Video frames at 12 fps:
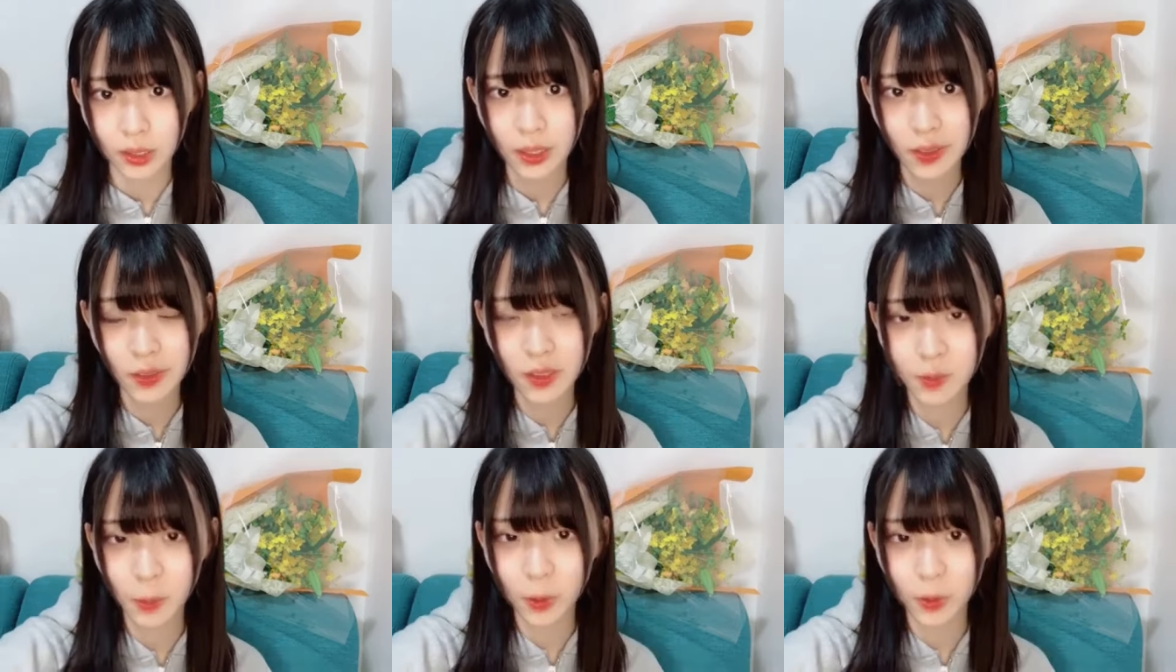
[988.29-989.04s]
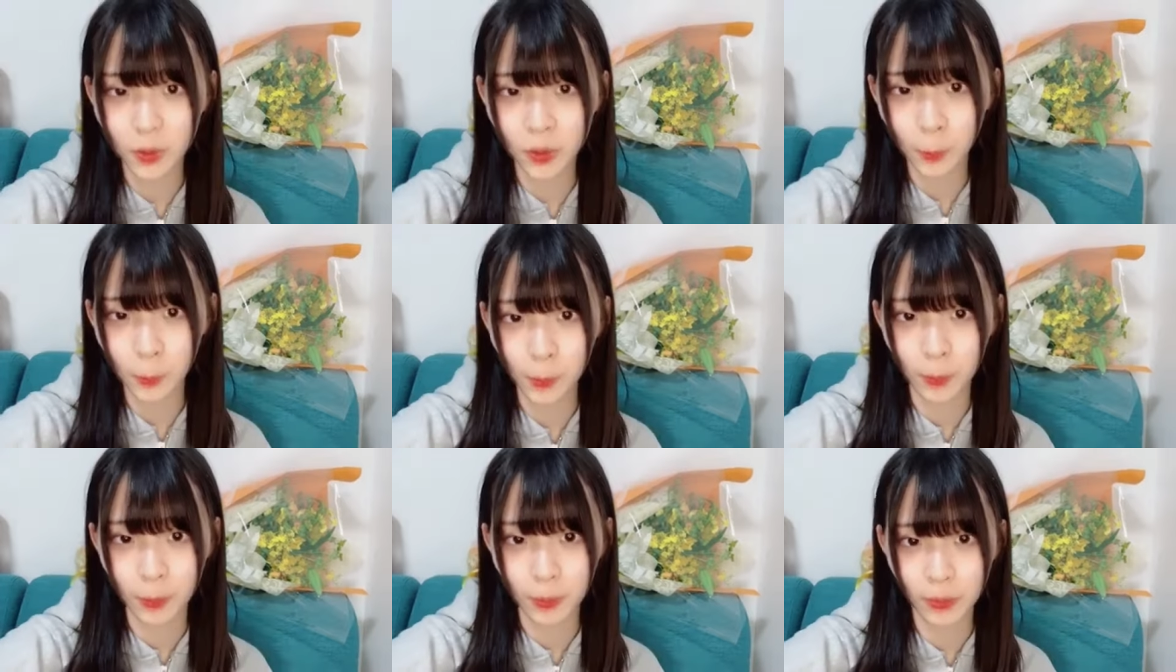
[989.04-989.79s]
30秒後
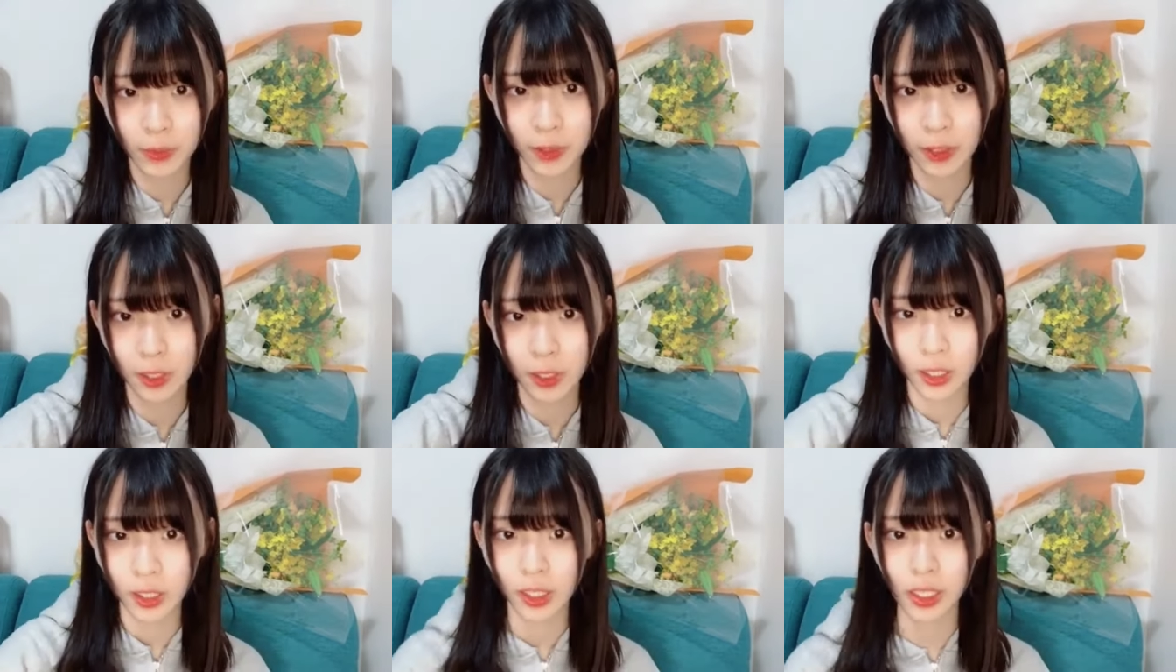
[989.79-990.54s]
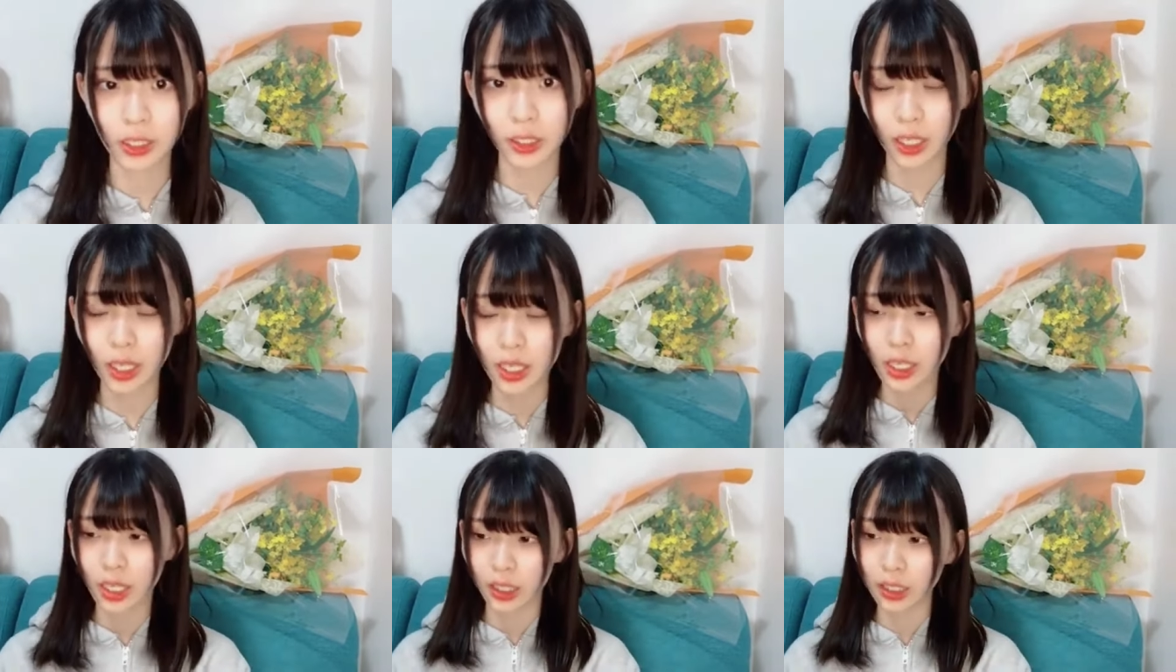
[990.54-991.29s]
ひーちゃん
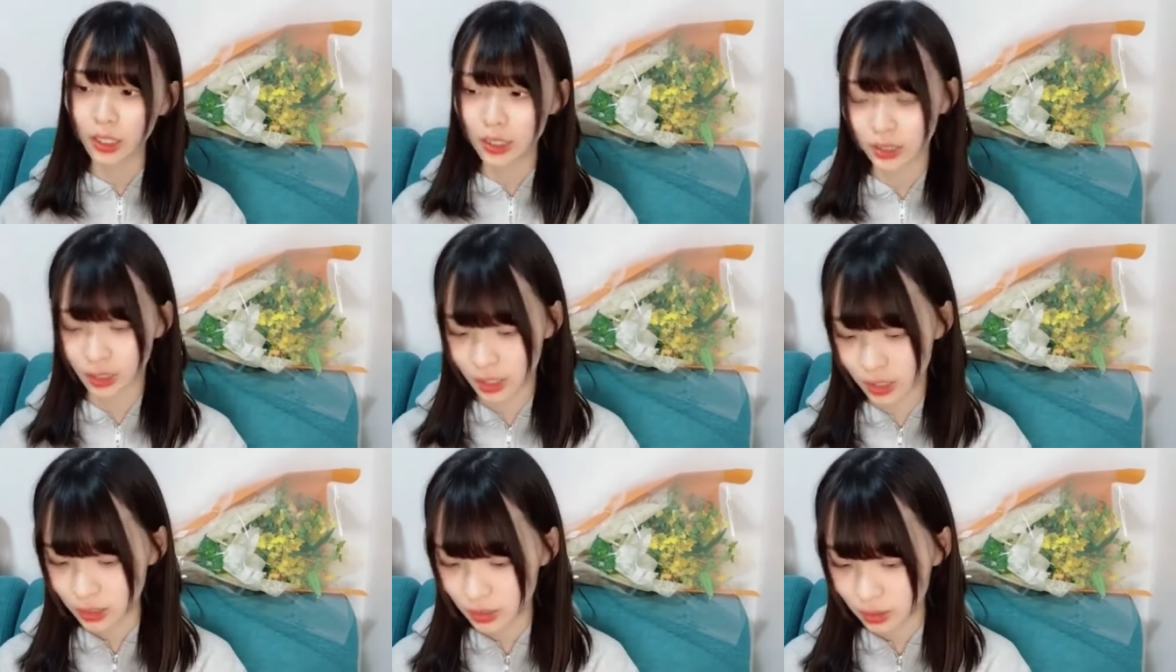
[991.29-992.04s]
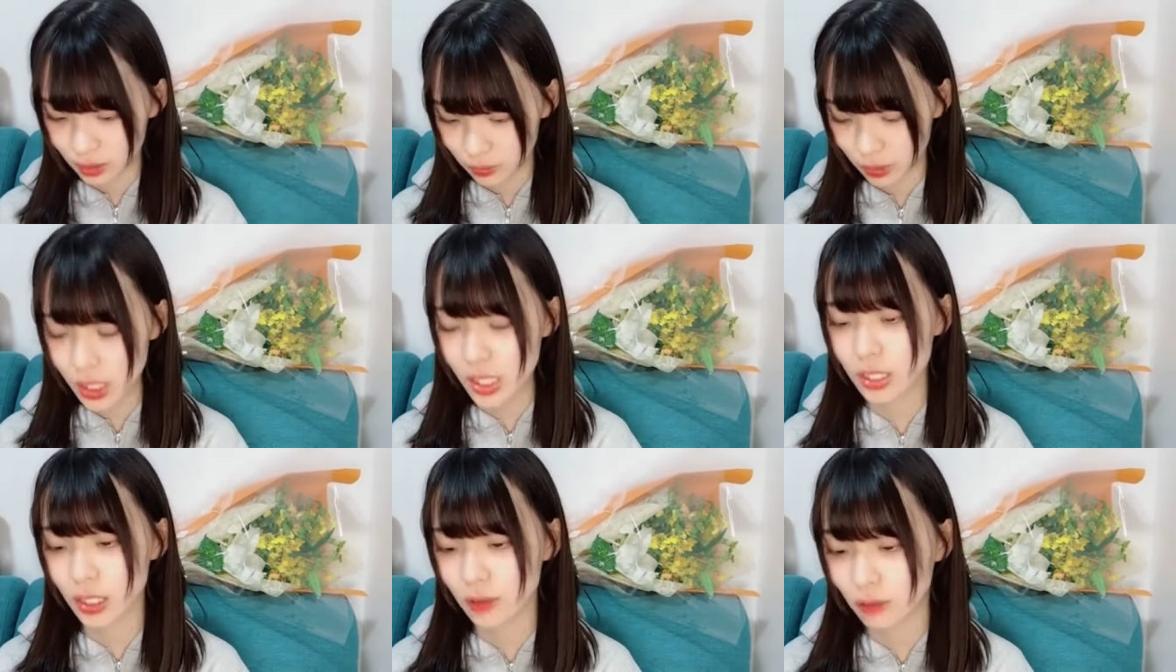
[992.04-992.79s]
えひーちゃん
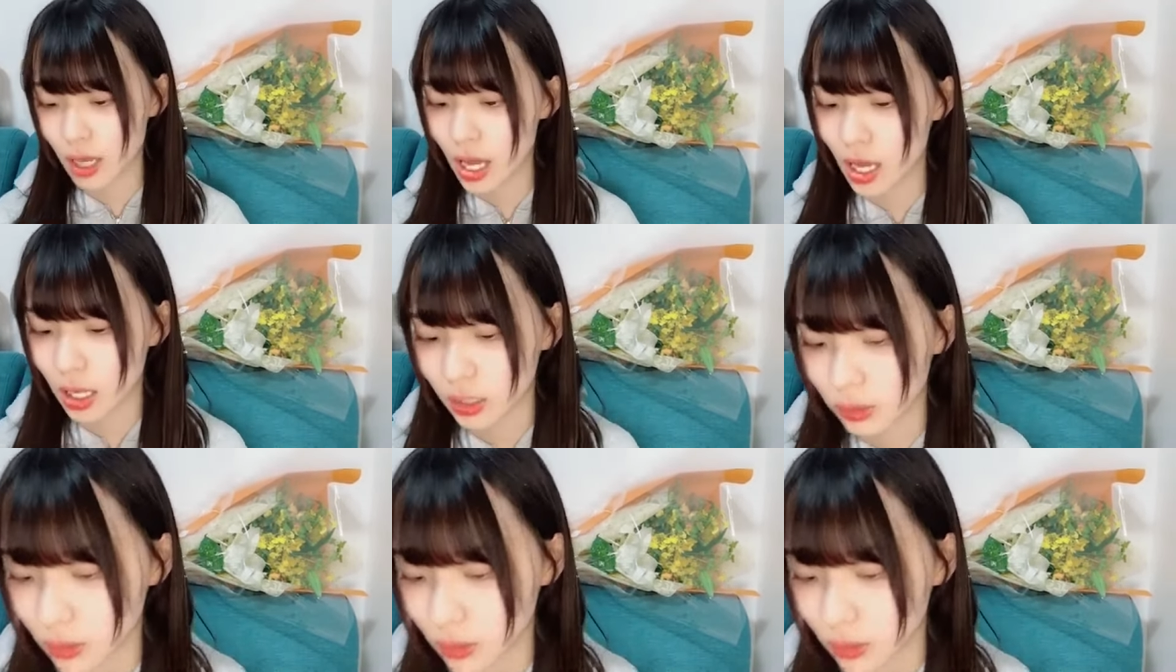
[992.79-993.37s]
ひーちゃんはあ